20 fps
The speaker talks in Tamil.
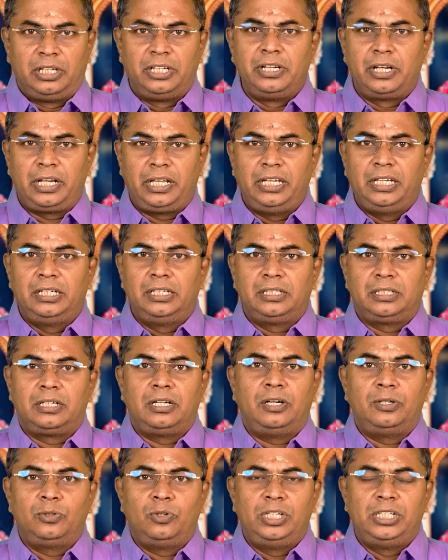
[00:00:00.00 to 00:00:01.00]
இன்றைய
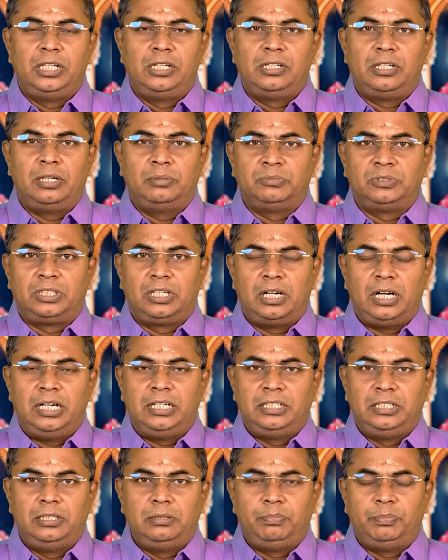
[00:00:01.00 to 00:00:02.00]
காணொளியில் நாம்
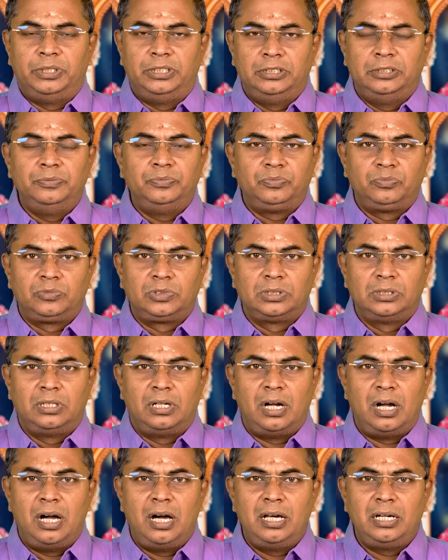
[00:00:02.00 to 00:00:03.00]
காண இருப்பது
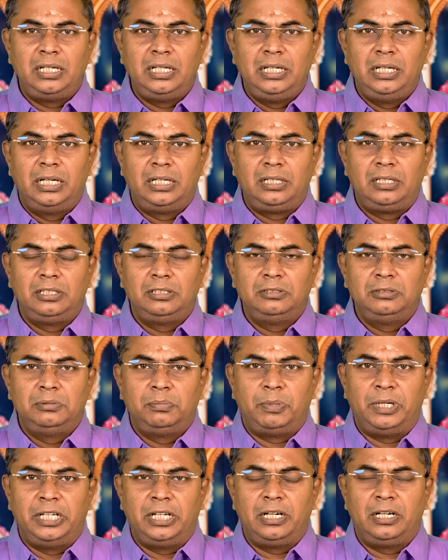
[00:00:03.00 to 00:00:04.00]
ஆறு எட்டு
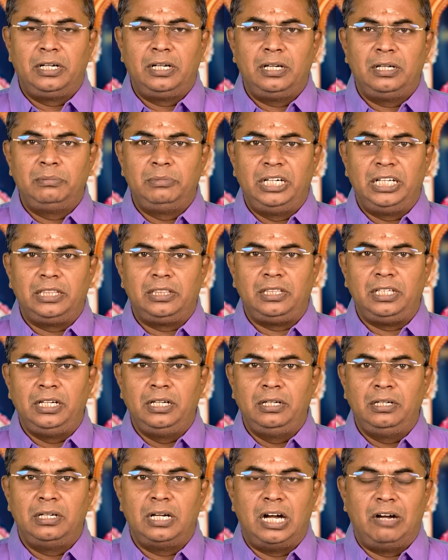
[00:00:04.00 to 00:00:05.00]
பனிரெண்டாம்
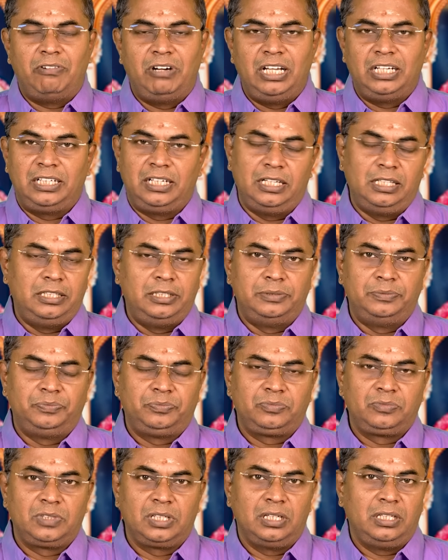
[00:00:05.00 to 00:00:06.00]
இடத்தின் அவலங்கள்
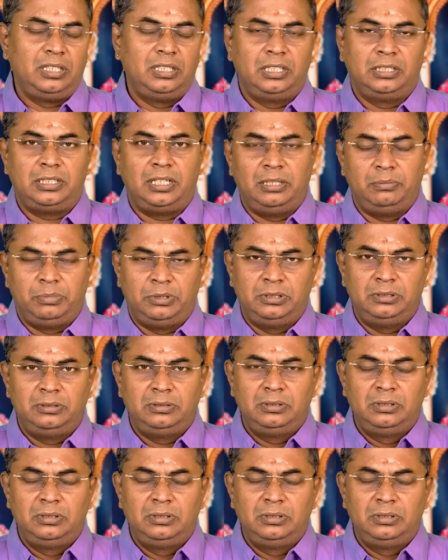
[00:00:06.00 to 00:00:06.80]
இதான் தலைப்பு